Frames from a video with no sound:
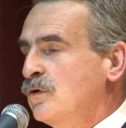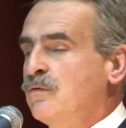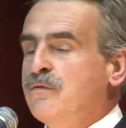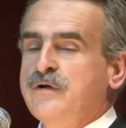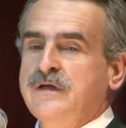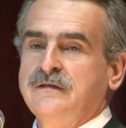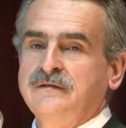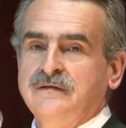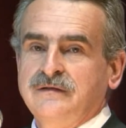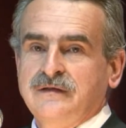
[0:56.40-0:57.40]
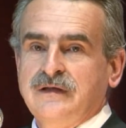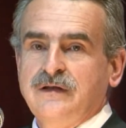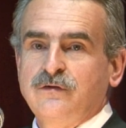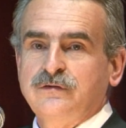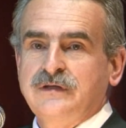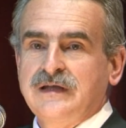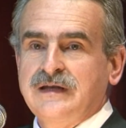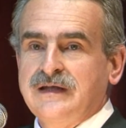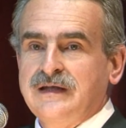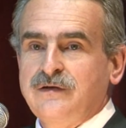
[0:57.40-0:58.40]
los Boeing que no
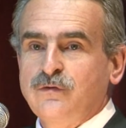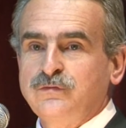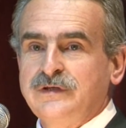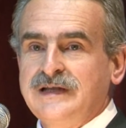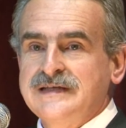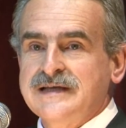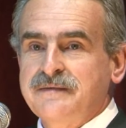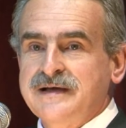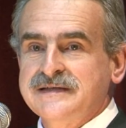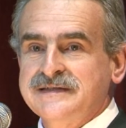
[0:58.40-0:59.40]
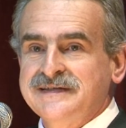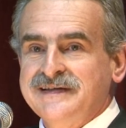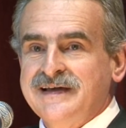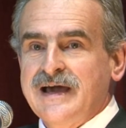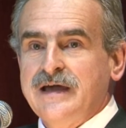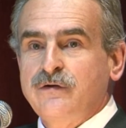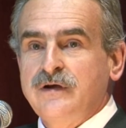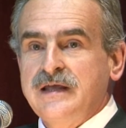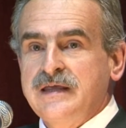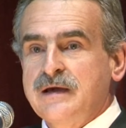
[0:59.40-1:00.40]
tiene, no utiliza más
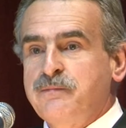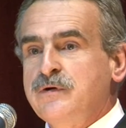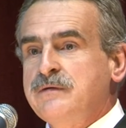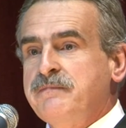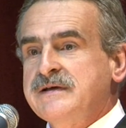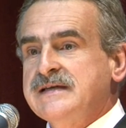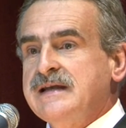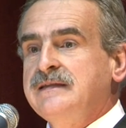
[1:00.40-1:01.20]
aerolíneas pueden pasar a